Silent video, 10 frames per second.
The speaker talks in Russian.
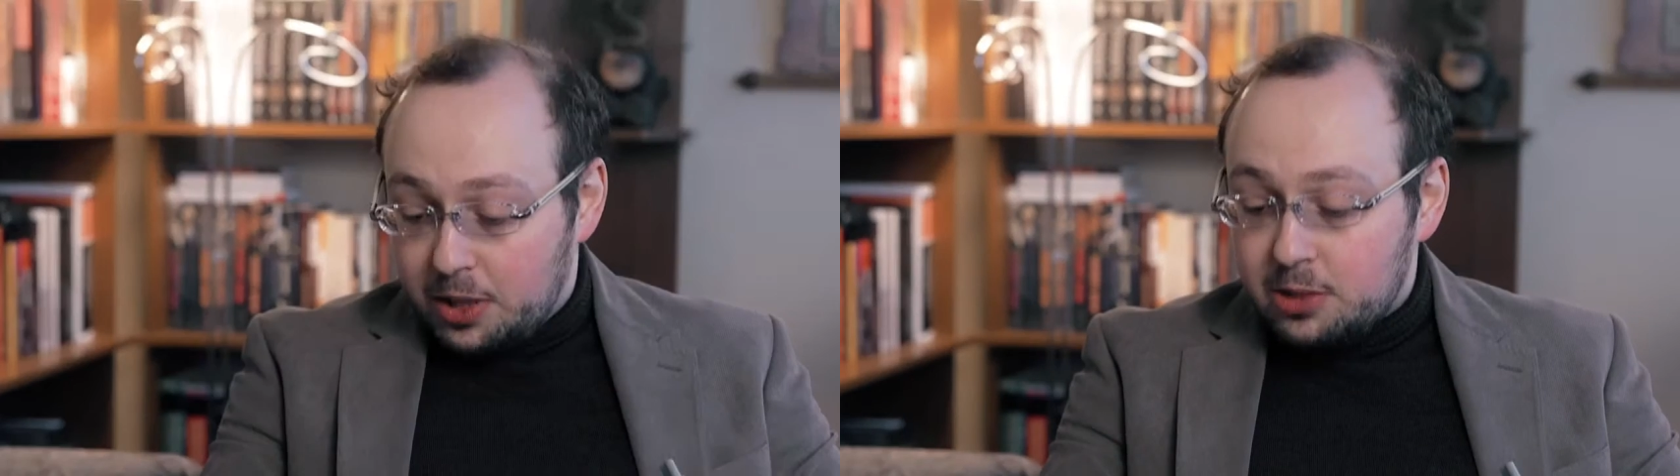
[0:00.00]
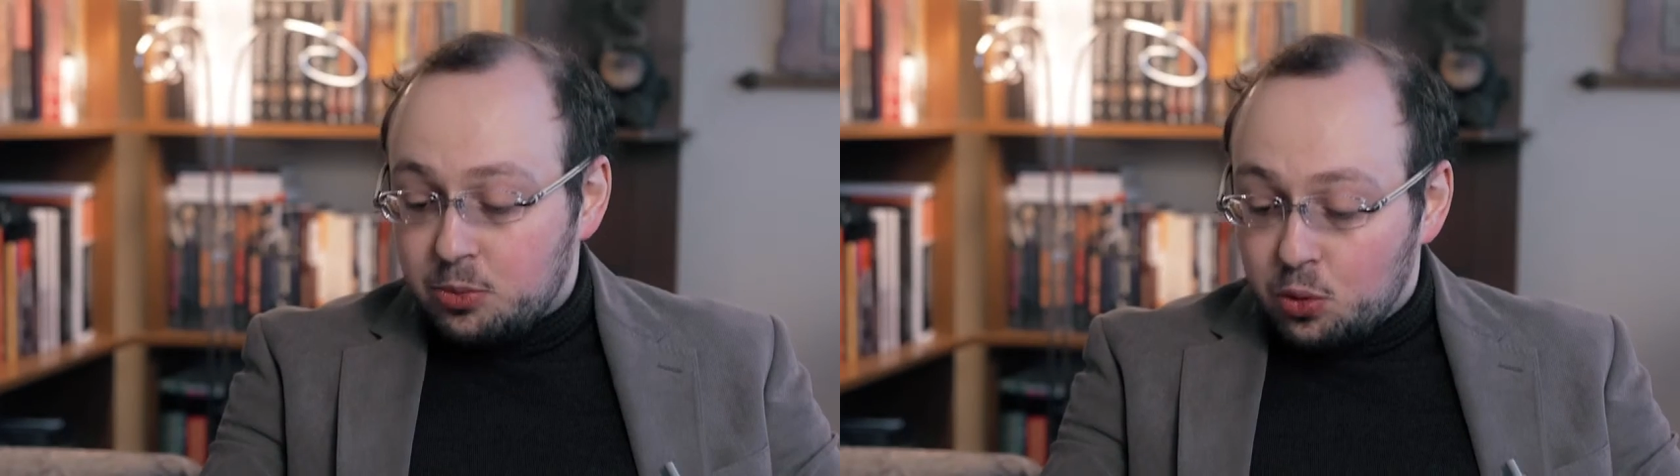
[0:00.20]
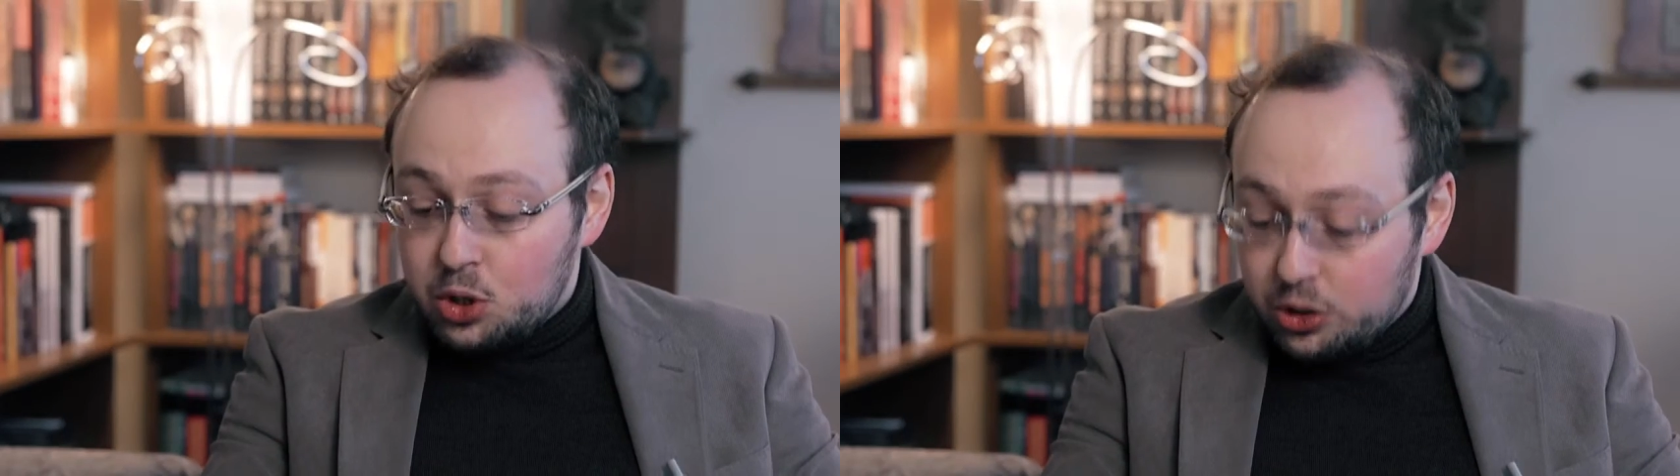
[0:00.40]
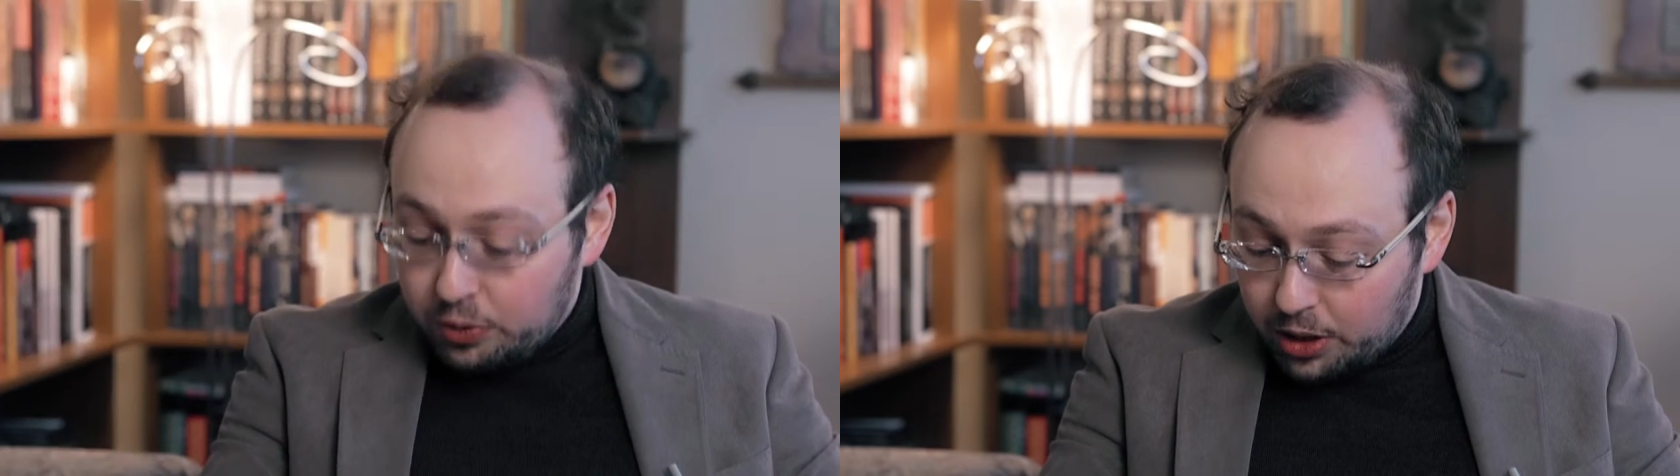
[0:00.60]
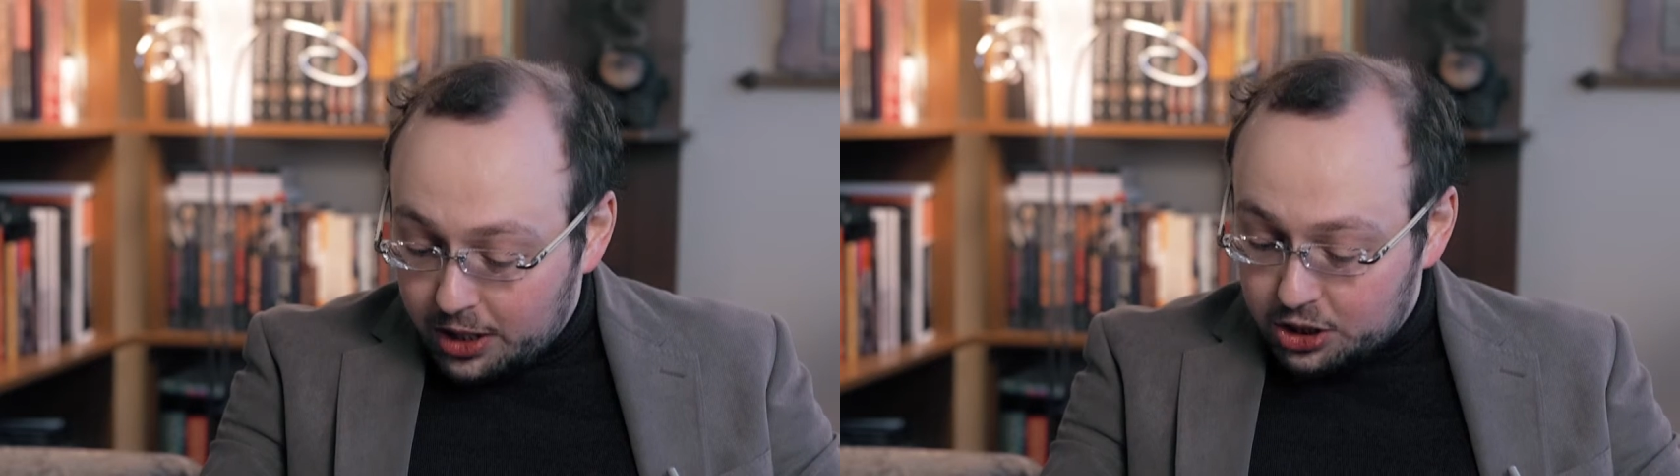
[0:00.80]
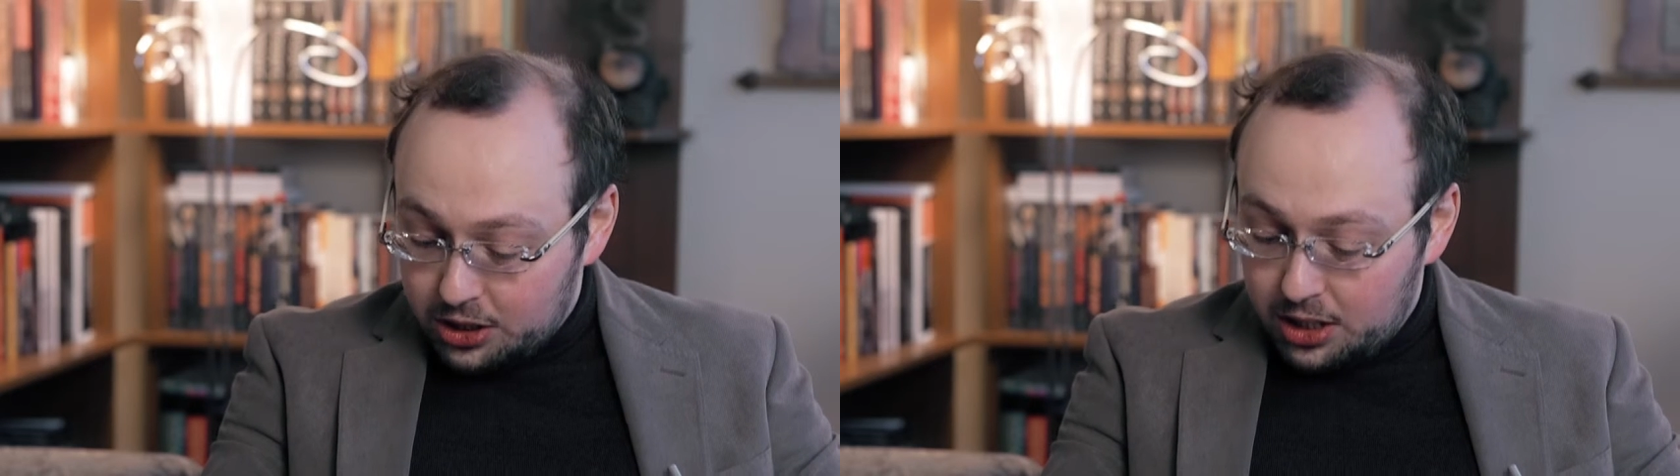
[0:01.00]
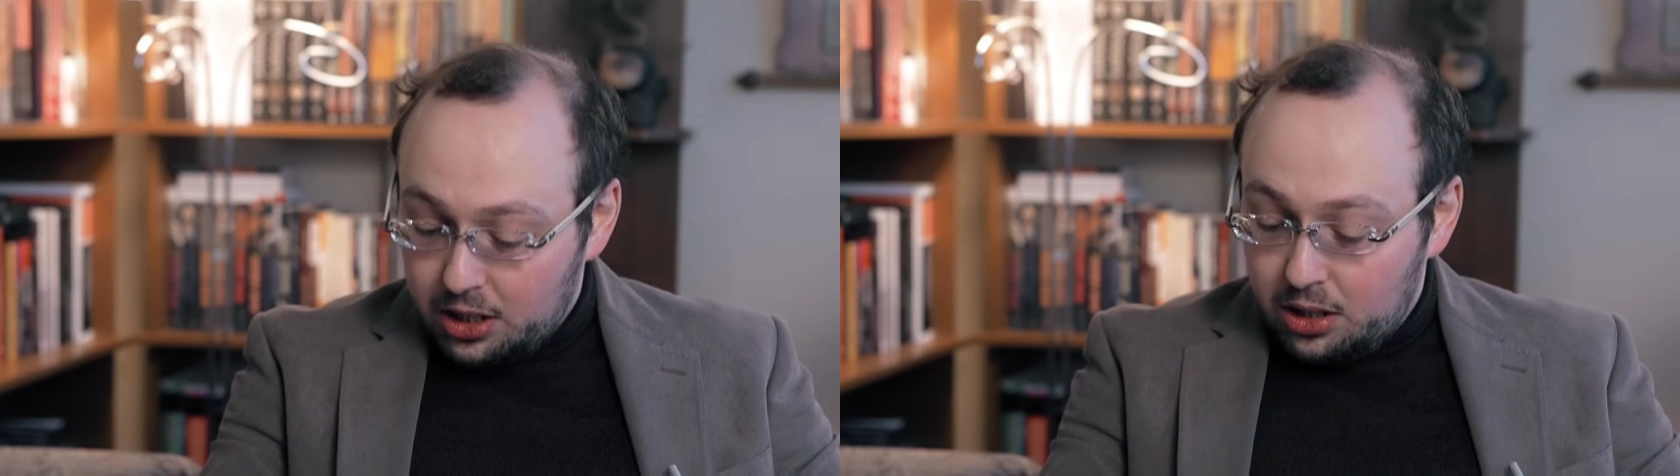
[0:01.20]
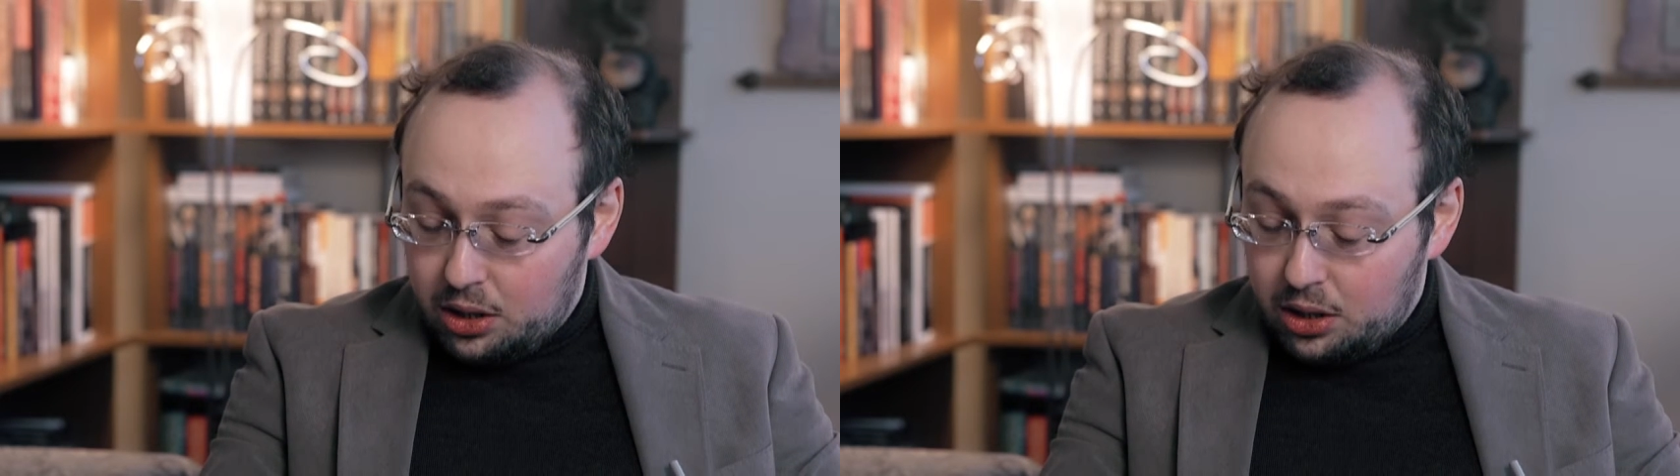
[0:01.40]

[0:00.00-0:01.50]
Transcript: Поэтому очень важно,